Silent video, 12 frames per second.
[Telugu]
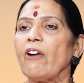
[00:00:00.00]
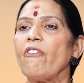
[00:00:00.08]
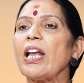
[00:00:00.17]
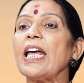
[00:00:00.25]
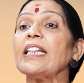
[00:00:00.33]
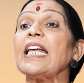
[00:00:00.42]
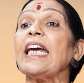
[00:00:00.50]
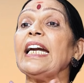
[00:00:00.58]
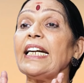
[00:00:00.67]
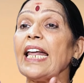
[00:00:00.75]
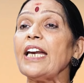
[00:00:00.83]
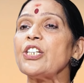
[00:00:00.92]
ఎవరైతే
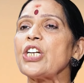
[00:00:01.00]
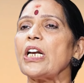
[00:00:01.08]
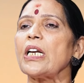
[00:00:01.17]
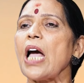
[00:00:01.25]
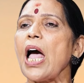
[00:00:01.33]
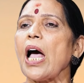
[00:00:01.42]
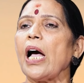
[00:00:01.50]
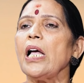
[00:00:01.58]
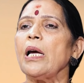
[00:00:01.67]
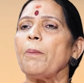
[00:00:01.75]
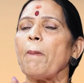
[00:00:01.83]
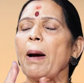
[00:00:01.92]
ఇంటెన్షన్ గా
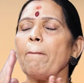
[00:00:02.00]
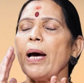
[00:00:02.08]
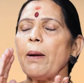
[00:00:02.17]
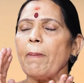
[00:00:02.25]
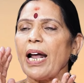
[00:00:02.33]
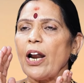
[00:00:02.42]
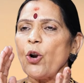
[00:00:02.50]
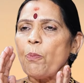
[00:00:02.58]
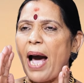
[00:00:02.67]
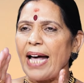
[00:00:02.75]
మమ్మల్ని మనను